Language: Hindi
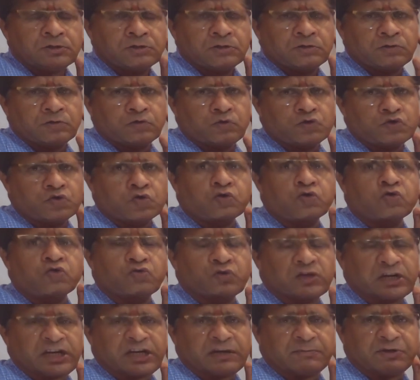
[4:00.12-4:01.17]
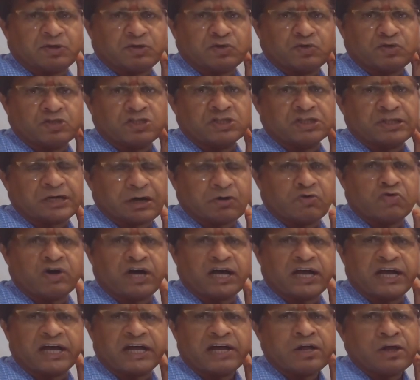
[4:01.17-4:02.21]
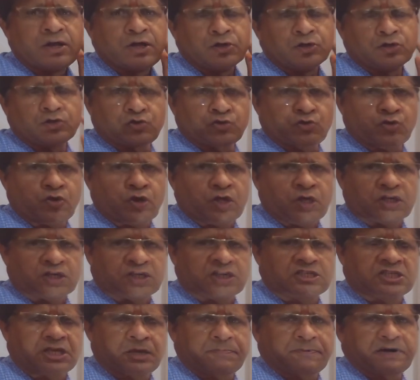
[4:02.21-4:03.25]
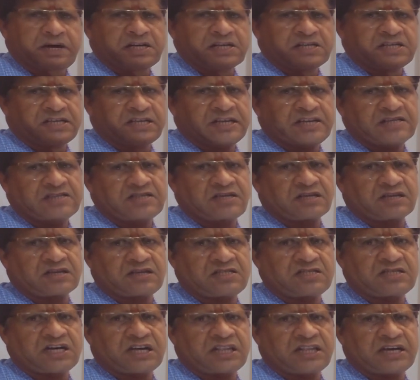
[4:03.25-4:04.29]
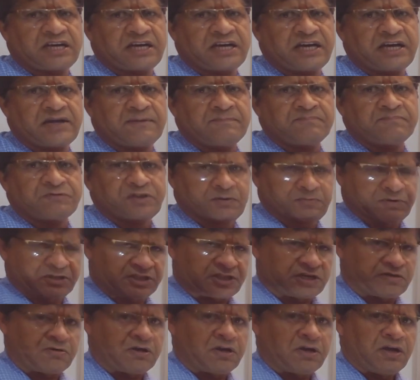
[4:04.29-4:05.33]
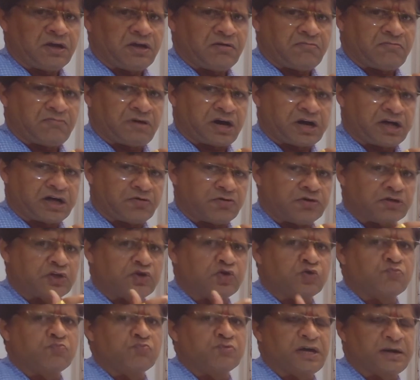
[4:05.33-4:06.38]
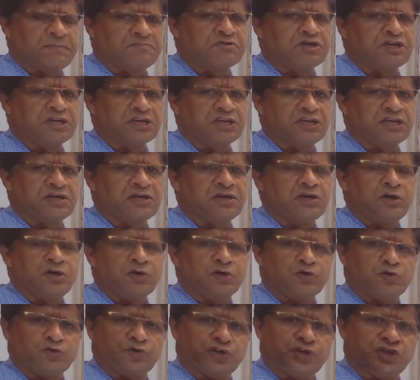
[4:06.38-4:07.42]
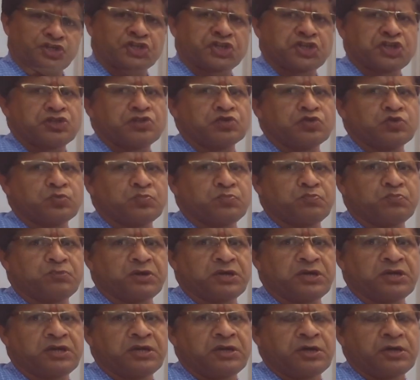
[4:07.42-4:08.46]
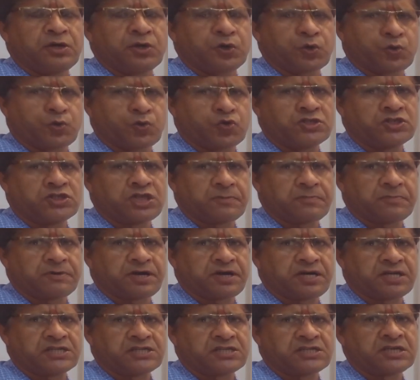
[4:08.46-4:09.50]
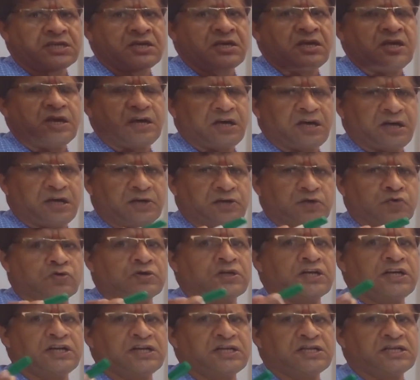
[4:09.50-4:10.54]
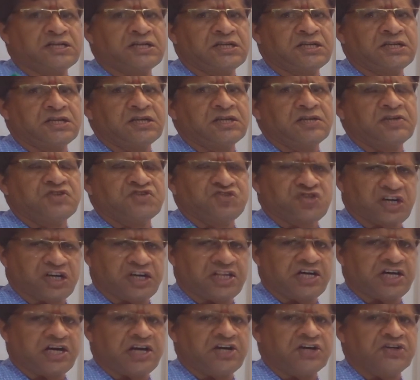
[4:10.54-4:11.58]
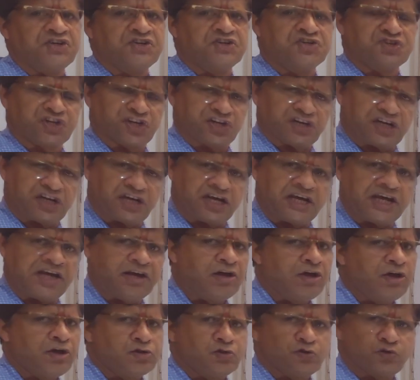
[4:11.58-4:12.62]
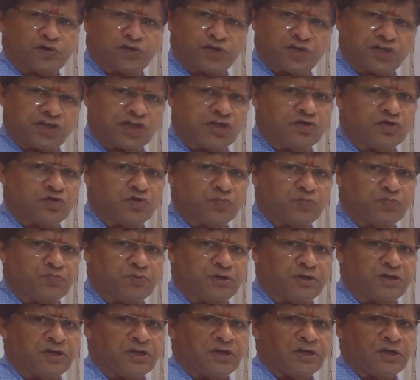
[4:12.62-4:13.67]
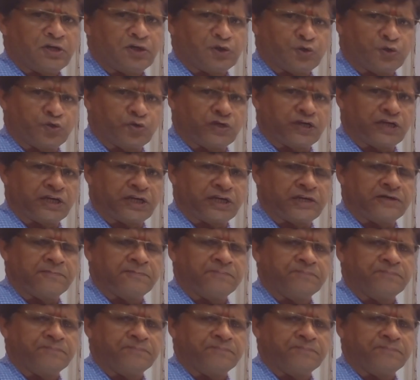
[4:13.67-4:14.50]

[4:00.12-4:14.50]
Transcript: रूस और यूक्रेन में युद्ध छिड़ा हुआ है तो किसके पास सैनिक शक्ति ज़्यादा है मतलब मानव के रूप में हम देखें तो निश्चित रूप में रूस के पास यूक्रेन से ज़्यादा सेना है तो निश्चित रूप में यूक्रेन